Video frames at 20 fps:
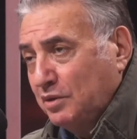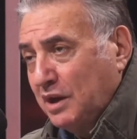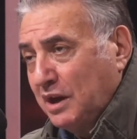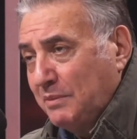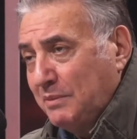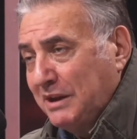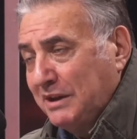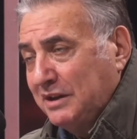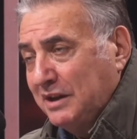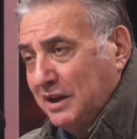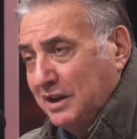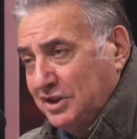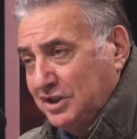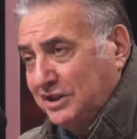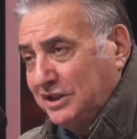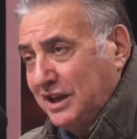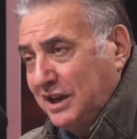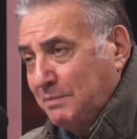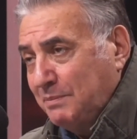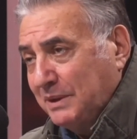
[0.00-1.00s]
У армян
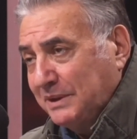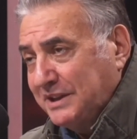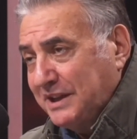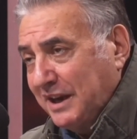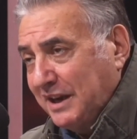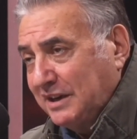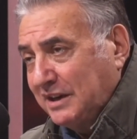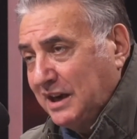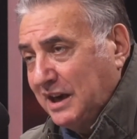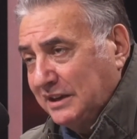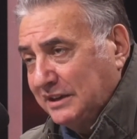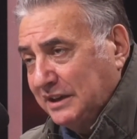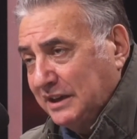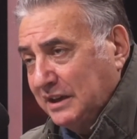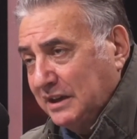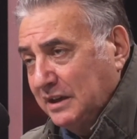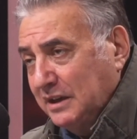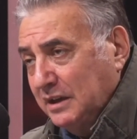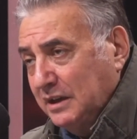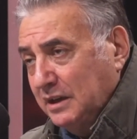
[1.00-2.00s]
четыре
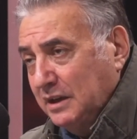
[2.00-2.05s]
патриархата.